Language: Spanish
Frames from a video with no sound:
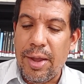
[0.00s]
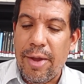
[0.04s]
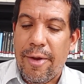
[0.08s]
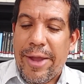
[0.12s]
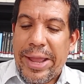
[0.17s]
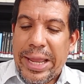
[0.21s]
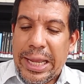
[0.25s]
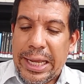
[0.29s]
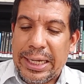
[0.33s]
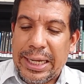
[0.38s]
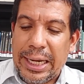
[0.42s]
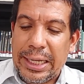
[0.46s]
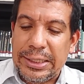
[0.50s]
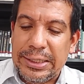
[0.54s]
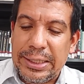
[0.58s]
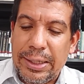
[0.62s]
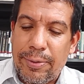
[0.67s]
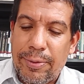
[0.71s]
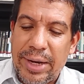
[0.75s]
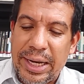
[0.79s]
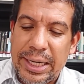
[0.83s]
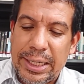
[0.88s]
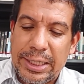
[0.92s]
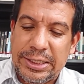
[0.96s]
Y tras de
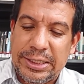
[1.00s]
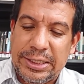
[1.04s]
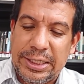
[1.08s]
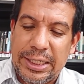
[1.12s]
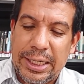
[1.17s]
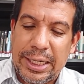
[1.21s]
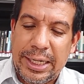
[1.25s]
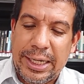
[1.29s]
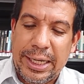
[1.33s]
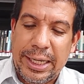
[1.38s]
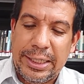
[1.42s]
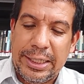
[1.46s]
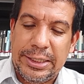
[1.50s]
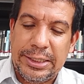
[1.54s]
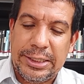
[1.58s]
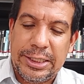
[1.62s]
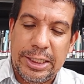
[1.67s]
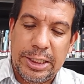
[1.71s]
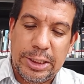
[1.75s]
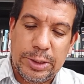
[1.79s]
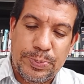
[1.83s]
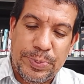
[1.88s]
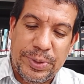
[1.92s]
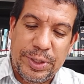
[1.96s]
hablar así, el geni se
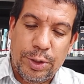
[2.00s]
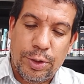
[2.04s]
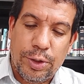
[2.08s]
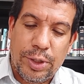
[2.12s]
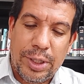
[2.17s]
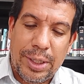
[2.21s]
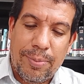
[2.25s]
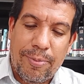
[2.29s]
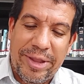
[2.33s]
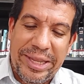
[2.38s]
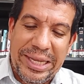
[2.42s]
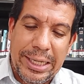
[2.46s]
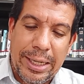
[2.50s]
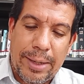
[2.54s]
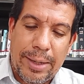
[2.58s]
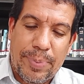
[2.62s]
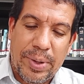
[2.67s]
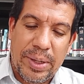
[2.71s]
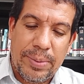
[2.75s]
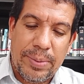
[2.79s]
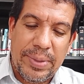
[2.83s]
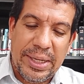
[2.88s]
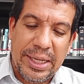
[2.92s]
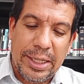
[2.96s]
despidió de mí,
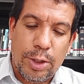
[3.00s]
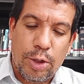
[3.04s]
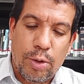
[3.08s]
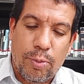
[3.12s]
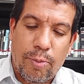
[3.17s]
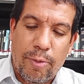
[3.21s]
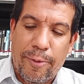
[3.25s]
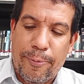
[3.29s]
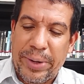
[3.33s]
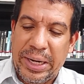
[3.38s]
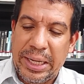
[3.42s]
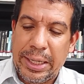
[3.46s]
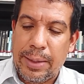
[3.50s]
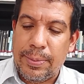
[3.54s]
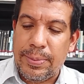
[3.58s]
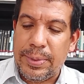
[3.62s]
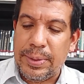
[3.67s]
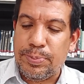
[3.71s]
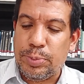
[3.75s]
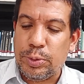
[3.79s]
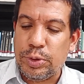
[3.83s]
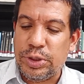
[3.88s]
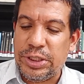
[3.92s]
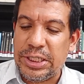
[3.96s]
apremiándome para que me
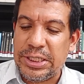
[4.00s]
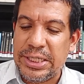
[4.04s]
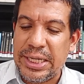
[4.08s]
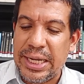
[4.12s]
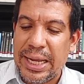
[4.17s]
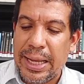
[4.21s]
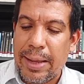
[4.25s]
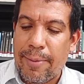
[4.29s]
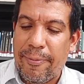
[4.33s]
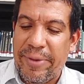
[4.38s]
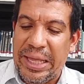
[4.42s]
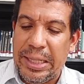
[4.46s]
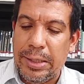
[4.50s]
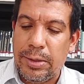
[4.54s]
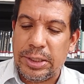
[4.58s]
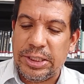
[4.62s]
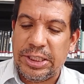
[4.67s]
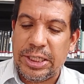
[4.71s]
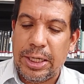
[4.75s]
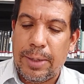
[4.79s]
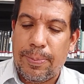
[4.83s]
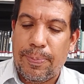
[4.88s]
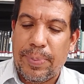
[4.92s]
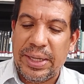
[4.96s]
pusiese en camino
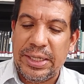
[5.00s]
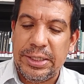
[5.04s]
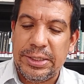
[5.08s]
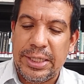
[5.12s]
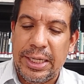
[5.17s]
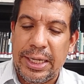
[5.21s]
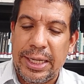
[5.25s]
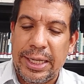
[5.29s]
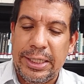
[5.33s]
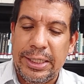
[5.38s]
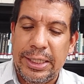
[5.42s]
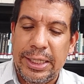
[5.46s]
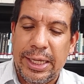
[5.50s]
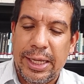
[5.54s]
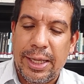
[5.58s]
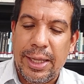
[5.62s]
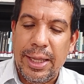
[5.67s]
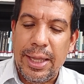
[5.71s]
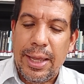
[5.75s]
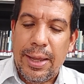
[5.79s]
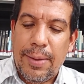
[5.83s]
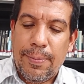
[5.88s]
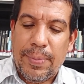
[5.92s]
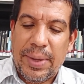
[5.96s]
hacia el país de la India.
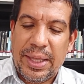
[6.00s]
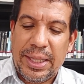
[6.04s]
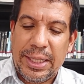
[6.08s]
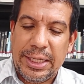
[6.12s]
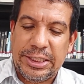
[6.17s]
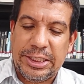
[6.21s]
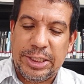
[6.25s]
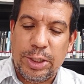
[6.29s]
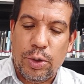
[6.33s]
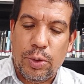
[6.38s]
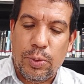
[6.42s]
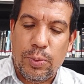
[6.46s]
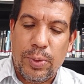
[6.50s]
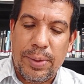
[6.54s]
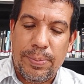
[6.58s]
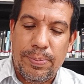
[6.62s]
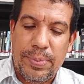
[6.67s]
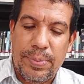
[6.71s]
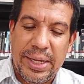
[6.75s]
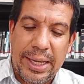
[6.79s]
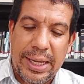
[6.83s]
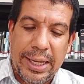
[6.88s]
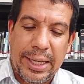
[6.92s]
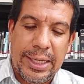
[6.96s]
Me deseó buen
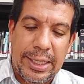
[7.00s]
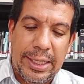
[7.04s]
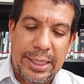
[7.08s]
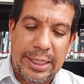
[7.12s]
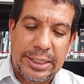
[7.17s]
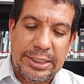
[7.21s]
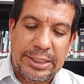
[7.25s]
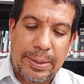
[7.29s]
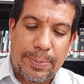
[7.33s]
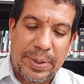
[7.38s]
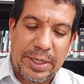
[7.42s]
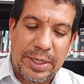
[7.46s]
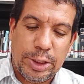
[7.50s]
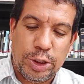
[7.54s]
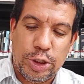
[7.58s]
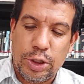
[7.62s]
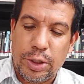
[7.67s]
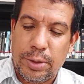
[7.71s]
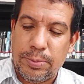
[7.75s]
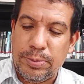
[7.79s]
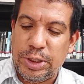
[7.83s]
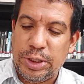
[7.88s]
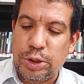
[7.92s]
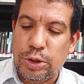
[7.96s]
viaje y desapareció a
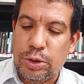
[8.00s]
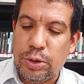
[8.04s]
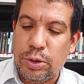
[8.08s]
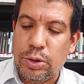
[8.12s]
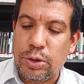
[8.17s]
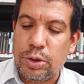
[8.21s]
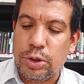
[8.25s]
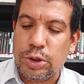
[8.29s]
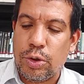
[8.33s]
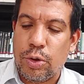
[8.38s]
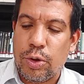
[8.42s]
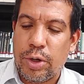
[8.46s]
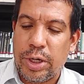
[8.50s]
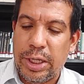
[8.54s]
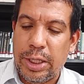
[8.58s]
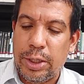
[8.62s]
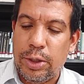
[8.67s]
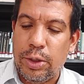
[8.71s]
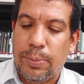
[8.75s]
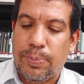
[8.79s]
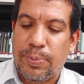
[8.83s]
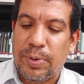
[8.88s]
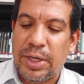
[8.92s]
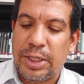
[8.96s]
mis ojos
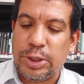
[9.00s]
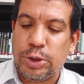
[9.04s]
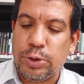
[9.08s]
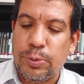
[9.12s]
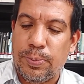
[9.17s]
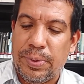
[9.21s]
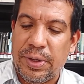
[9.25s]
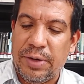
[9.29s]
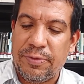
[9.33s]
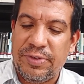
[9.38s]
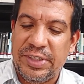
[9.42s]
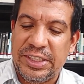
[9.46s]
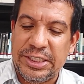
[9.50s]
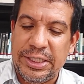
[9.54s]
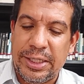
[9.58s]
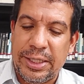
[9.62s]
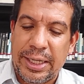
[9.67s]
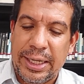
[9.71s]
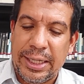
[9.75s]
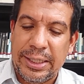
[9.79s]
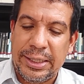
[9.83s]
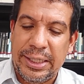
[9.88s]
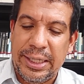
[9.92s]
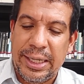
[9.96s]
corriendo por la superficie de
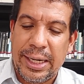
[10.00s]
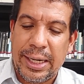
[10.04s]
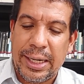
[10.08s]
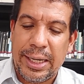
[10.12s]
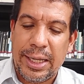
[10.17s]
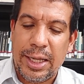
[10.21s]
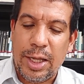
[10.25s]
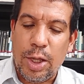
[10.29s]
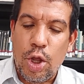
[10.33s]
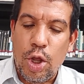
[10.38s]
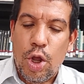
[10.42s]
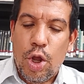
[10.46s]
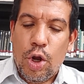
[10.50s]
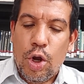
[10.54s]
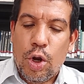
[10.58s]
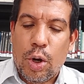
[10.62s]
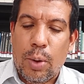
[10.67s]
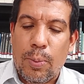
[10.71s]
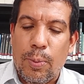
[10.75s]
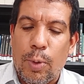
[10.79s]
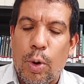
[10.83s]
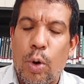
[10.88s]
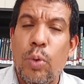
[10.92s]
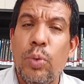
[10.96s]
la tierra
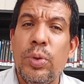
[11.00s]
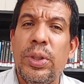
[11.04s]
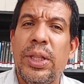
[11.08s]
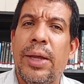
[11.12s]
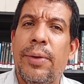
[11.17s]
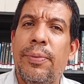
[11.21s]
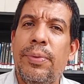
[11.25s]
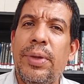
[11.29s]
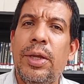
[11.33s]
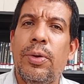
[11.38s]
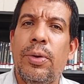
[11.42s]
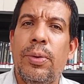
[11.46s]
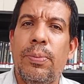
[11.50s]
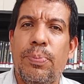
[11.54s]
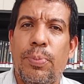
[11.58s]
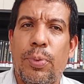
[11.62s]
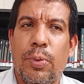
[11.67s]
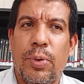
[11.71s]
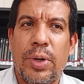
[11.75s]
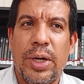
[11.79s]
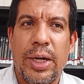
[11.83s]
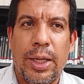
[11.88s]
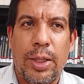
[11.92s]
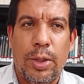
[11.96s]
como un navío
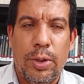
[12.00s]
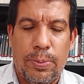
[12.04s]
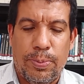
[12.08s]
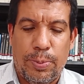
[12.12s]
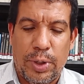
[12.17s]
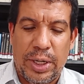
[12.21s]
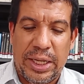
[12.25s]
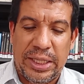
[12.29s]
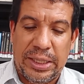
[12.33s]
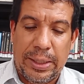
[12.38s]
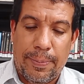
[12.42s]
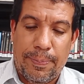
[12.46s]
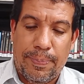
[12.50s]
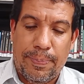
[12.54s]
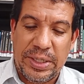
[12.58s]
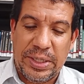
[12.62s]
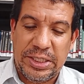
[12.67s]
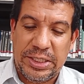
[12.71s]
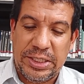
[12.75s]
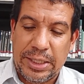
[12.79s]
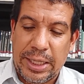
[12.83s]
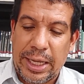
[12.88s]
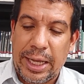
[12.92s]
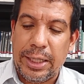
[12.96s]
empujado por la
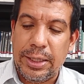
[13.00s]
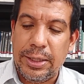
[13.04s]
tempestad.